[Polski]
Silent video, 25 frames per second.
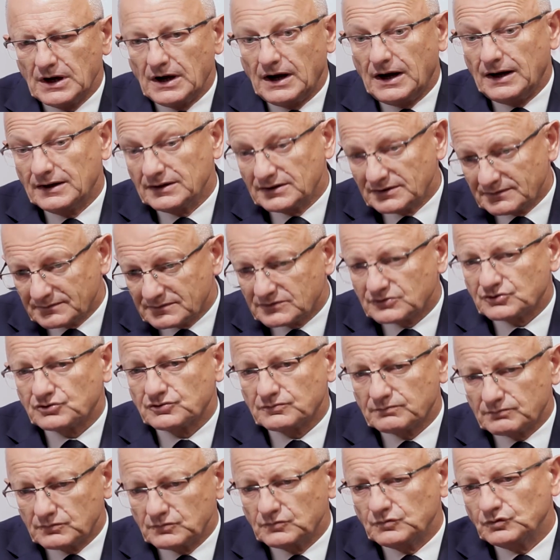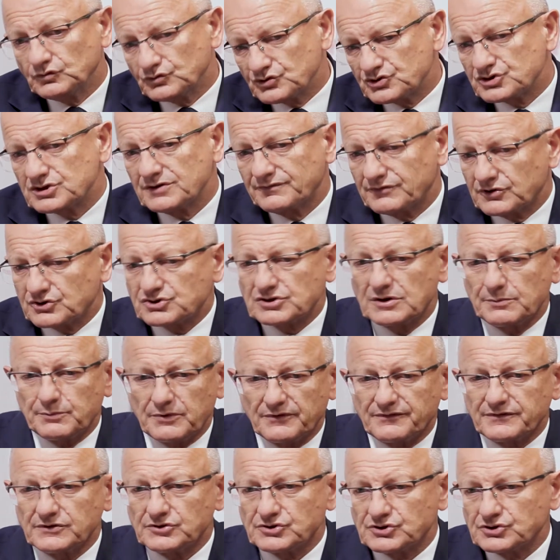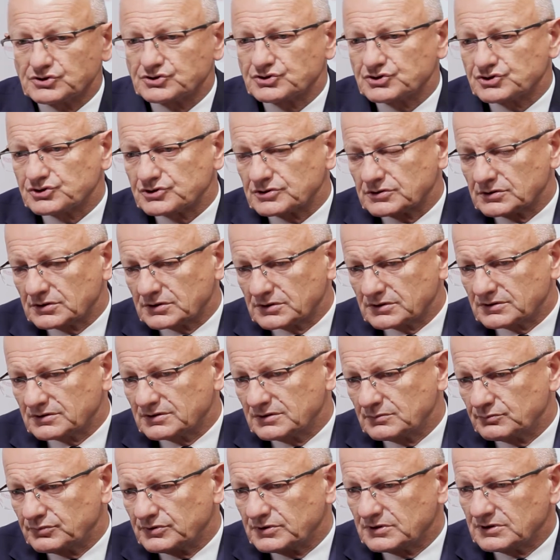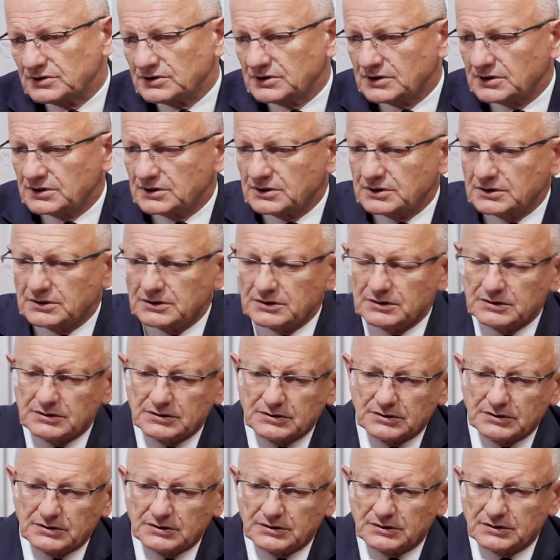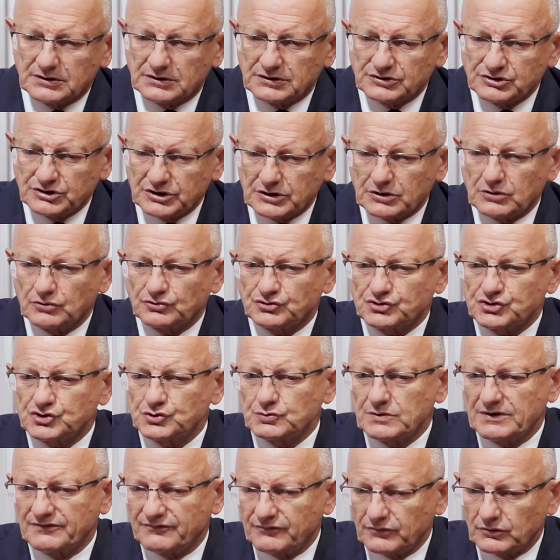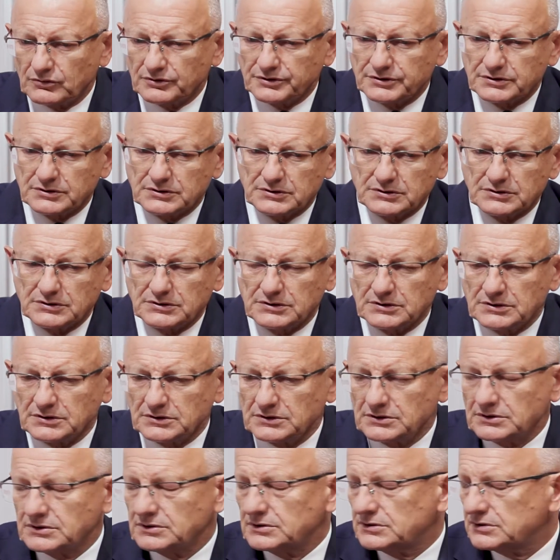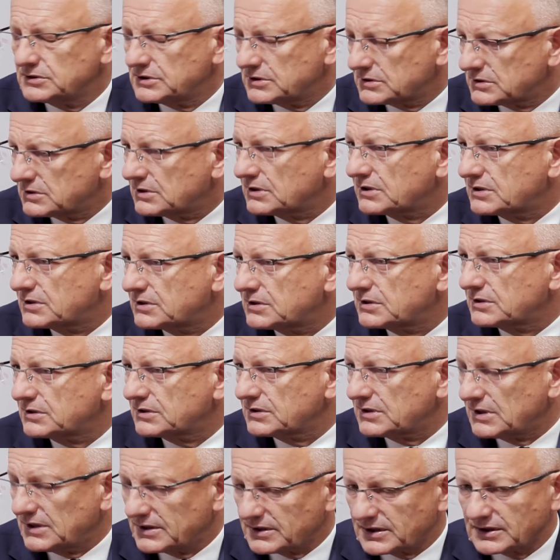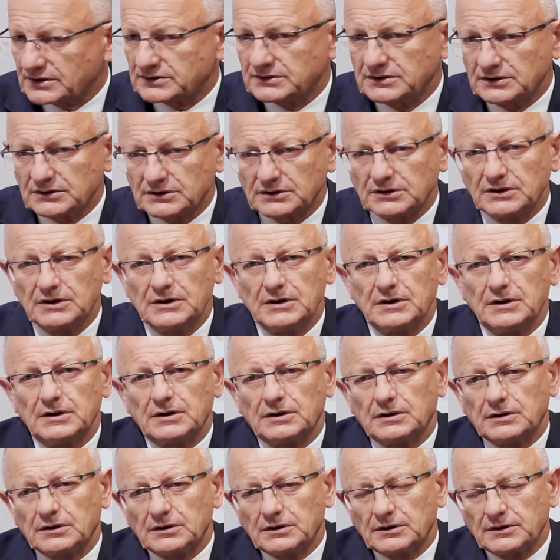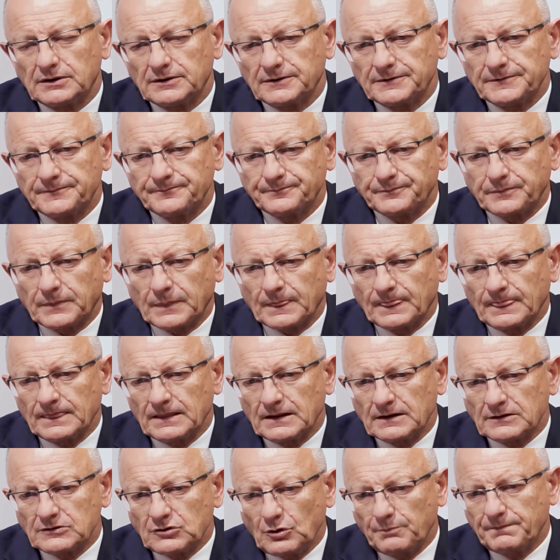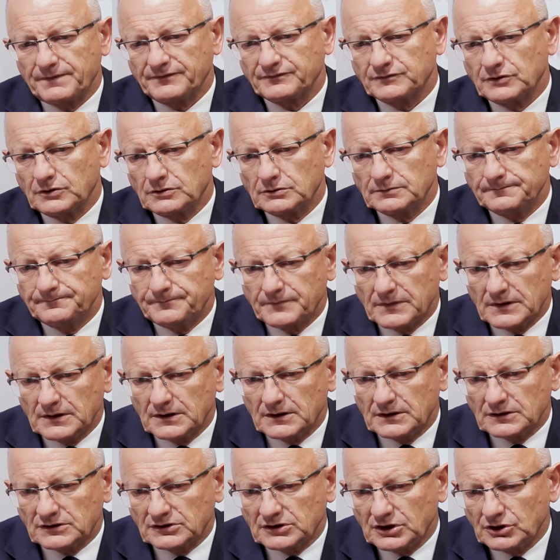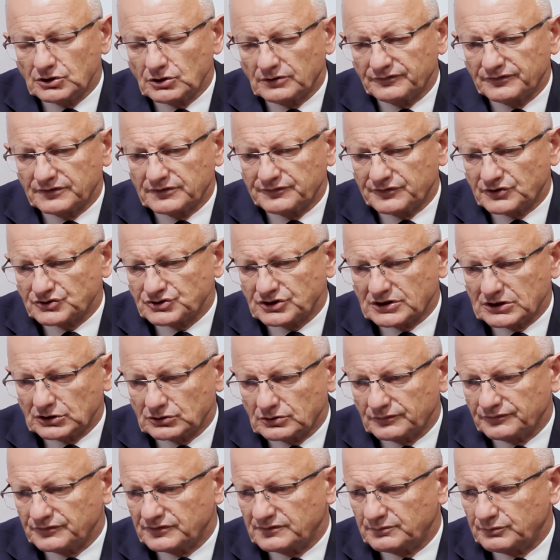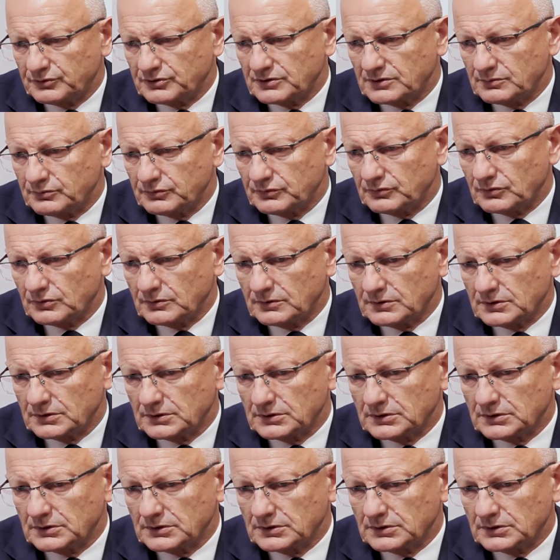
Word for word: Ale uczciwie trzeba powiedzieć, że gdyby nie jego siła woli i jednak charakter, mm, to pewno tej nowej twarzy Katowic by nie było